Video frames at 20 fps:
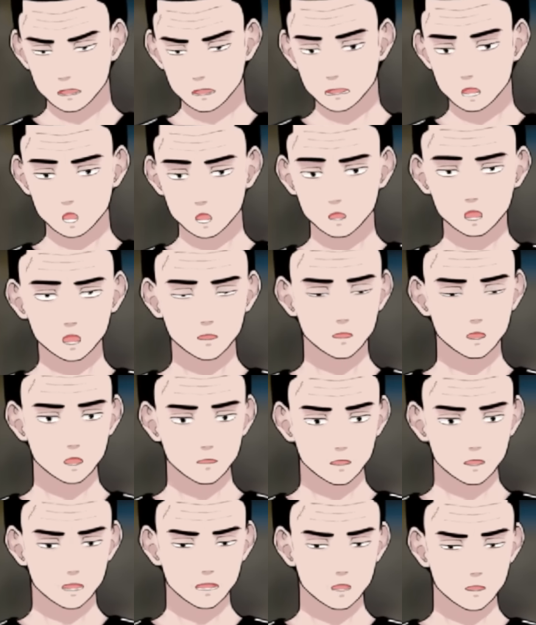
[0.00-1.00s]
中学生まで
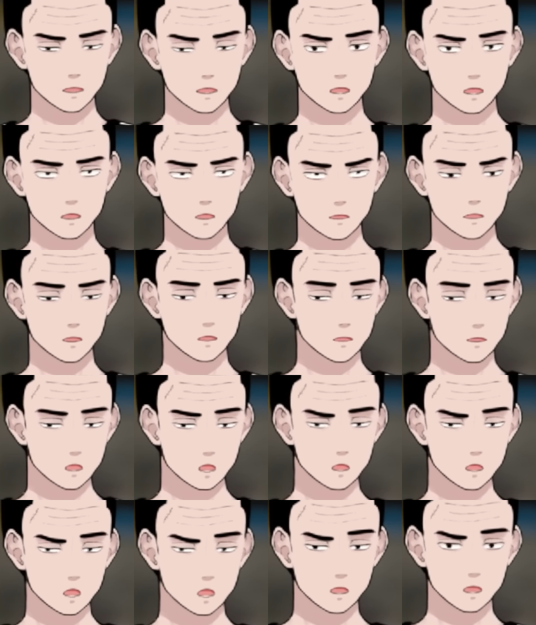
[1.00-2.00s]
やった10人の、
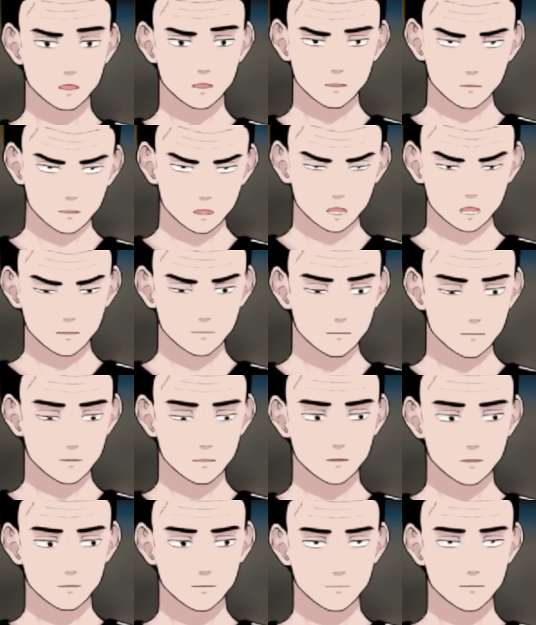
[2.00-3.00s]
ね、
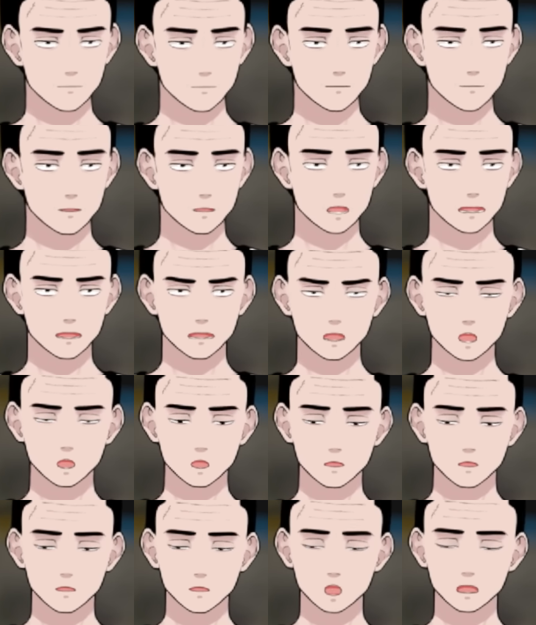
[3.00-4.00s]
未来
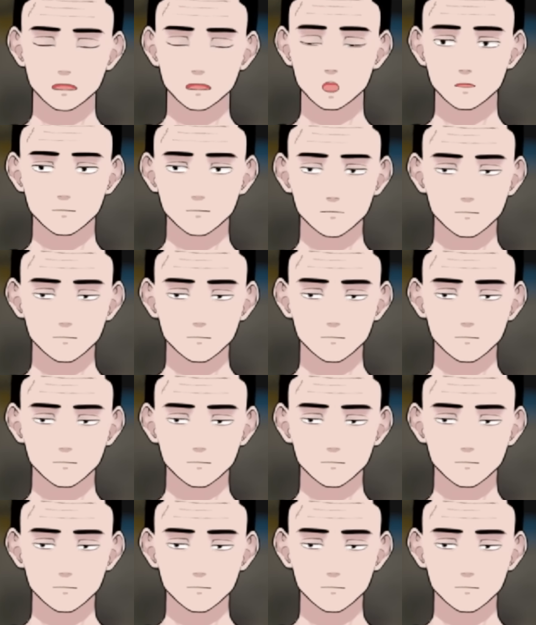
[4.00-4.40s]
ある